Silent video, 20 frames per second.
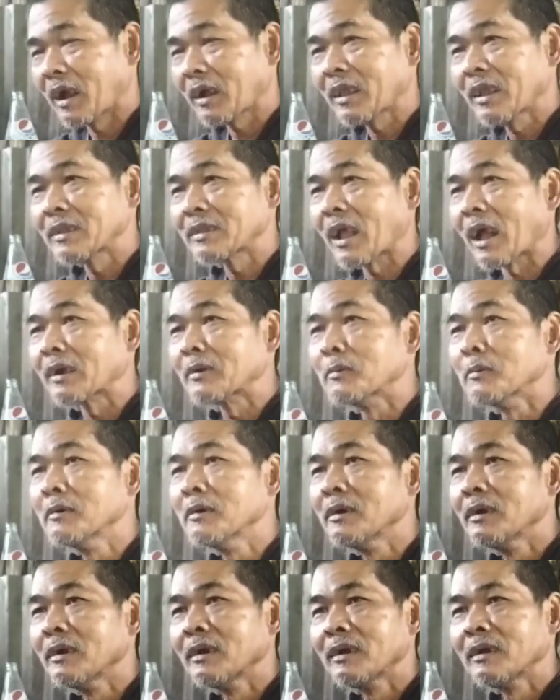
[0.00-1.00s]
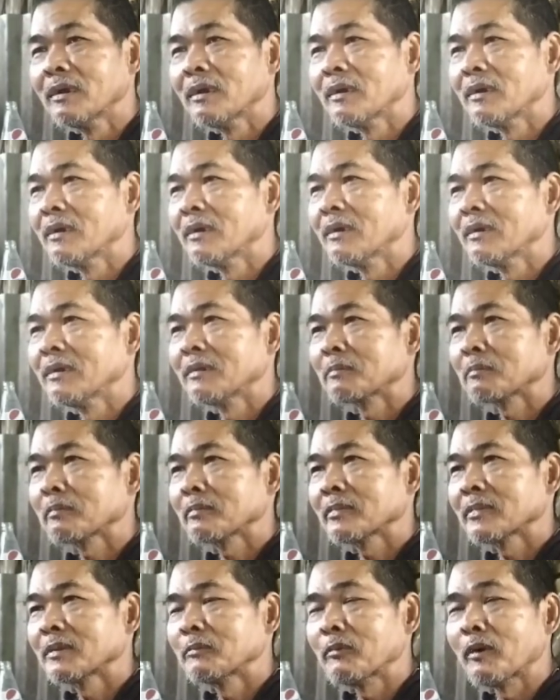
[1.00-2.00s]
Nakita ko.
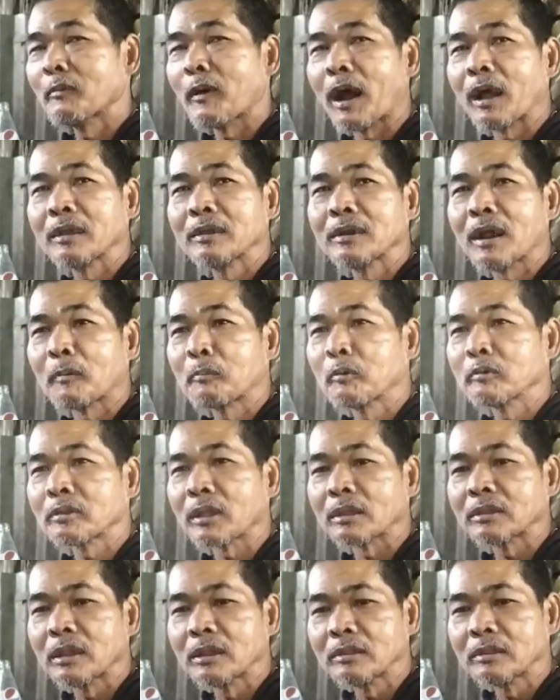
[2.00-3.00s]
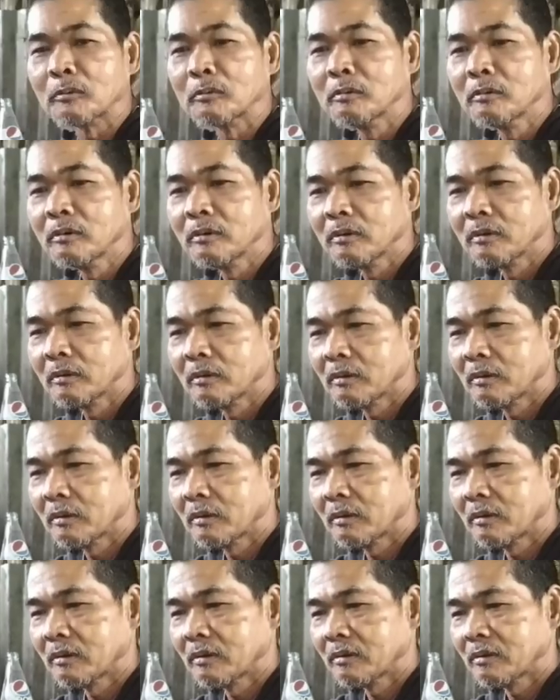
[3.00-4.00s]
Babaeng punta dito.
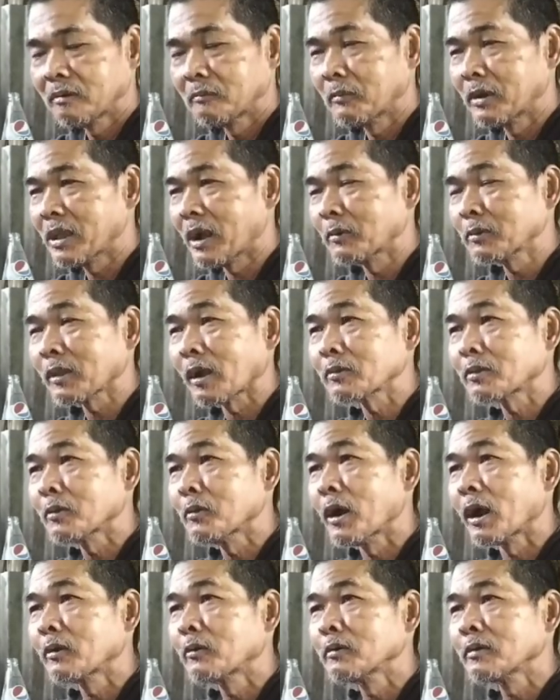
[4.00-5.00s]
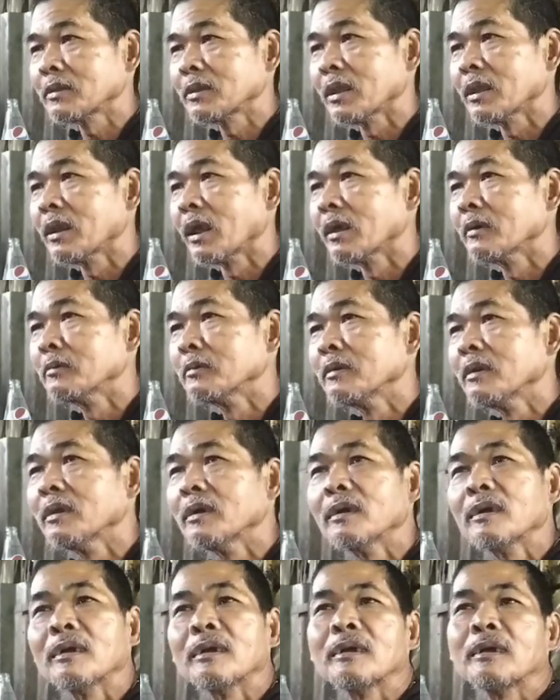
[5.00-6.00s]
May auto-auto ang kutsi na yun.
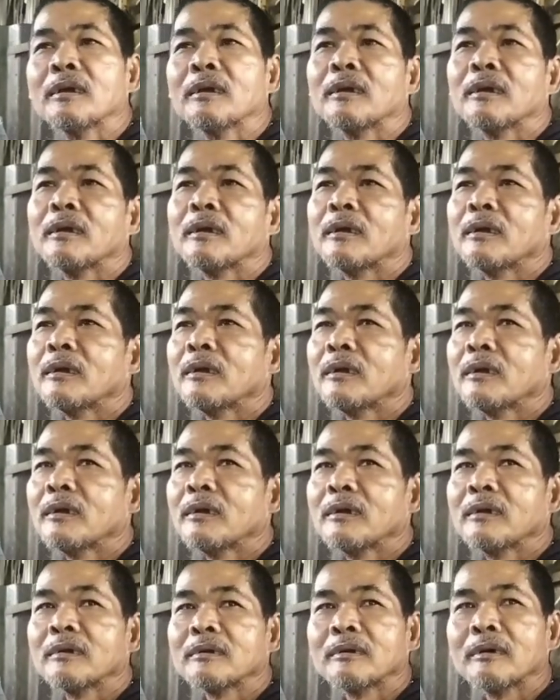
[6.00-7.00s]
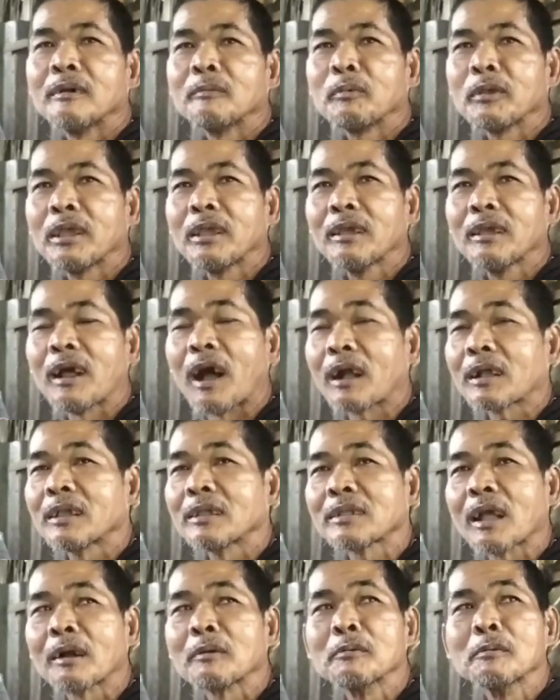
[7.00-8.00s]
Gulpi raw. Gulpi,
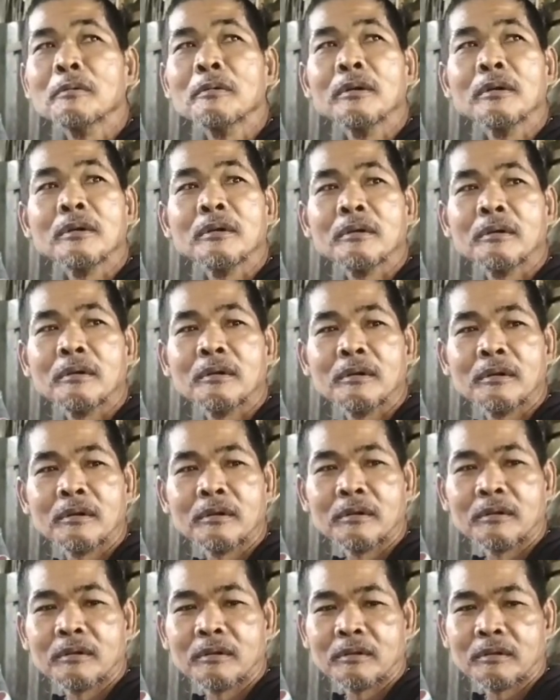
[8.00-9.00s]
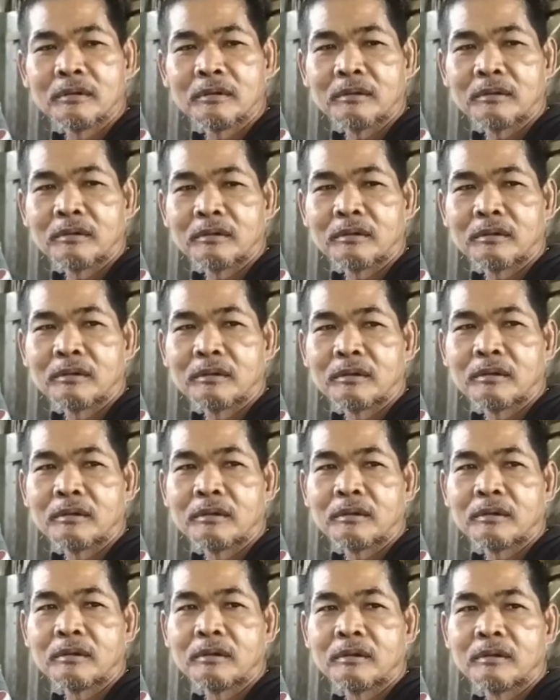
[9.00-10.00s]
nakita ko. Ang dami raw pera nila Ate
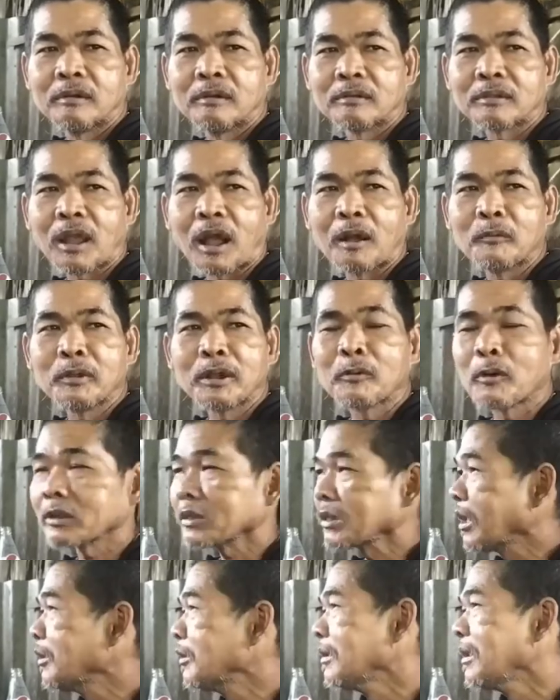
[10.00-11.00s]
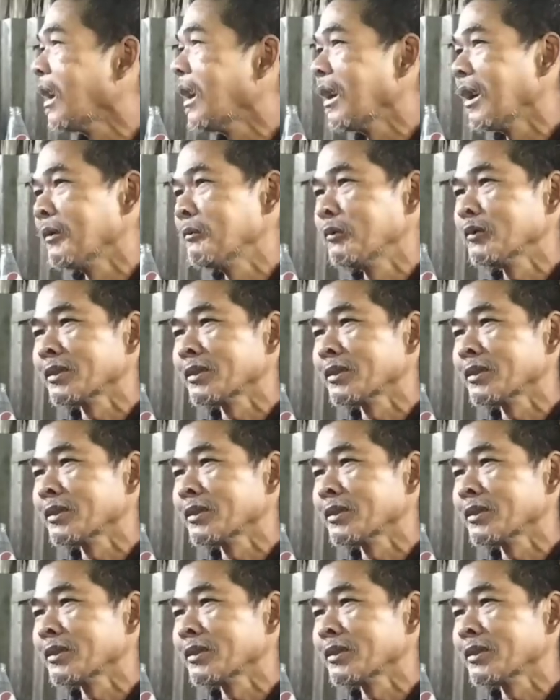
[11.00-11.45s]
Ritz. Ang daming kwarta yun. Ang